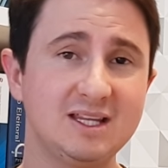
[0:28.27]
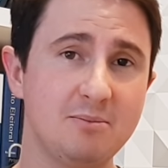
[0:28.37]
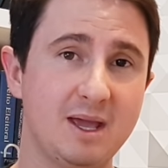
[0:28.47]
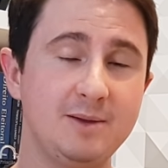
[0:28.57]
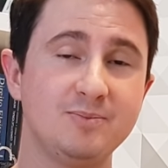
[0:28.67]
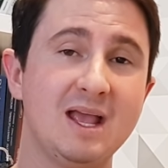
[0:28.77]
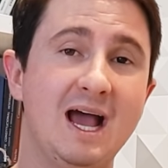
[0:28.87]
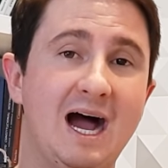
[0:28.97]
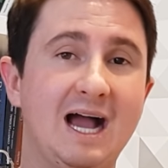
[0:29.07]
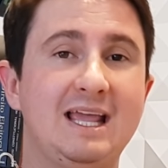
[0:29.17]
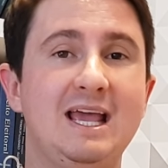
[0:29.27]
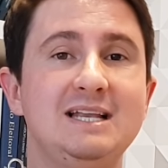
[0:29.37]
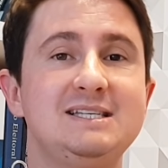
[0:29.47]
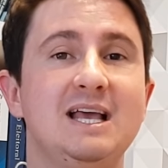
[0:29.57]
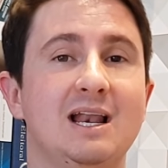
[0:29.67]
e também
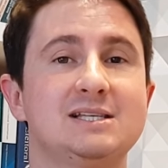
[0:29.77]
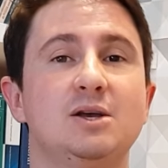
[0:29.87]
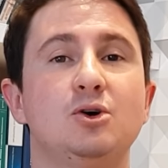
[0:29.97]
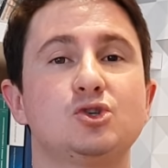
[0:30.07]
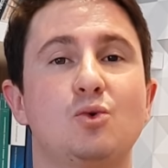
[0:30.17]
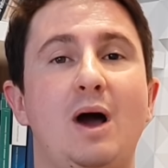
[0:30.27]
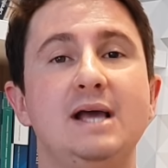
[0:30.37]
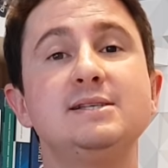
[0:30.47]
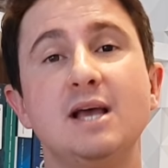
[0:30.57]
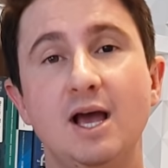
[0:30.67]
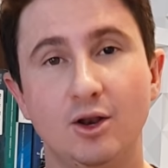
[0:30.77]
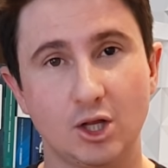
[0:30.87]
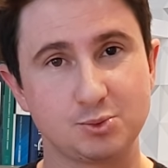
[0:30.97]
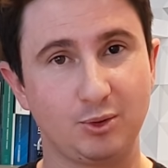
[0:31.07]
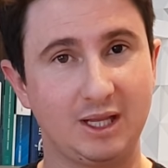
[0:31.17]
aqueles em relação aos quais
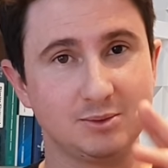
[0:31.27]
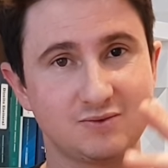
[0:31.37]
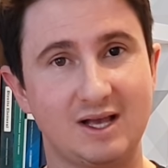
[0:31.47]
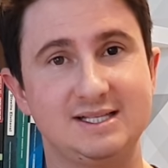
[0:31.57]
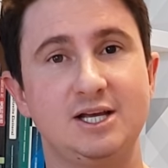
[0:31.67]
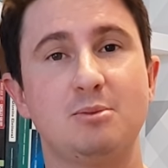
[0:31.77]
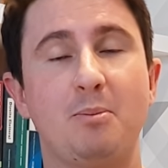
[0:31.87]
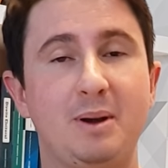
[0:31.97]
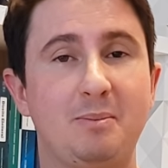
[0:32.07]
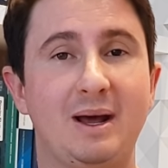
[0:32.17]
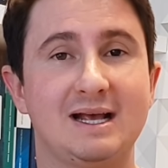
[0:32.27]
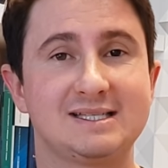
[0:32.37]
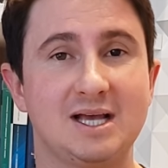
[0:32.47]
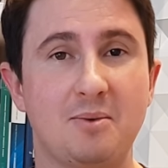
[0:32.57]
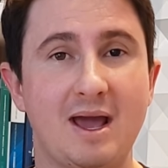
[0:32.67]
nós podemos fazer uma
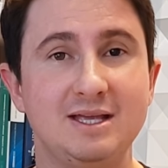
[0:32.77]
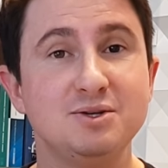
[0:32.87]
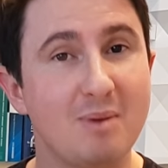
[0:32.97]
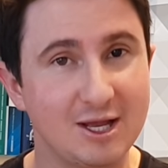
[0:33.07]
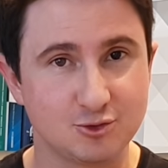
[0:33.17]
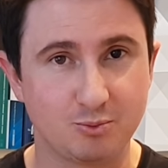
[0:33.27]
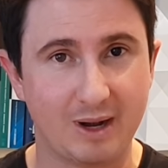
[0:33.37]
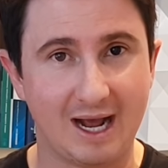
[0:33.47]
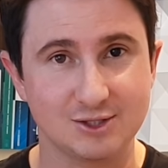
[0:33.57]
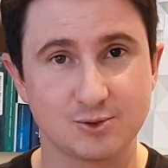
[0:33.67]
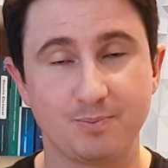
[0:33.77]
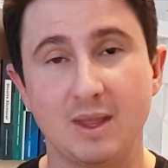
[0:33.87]
preparação aí de médio prazo.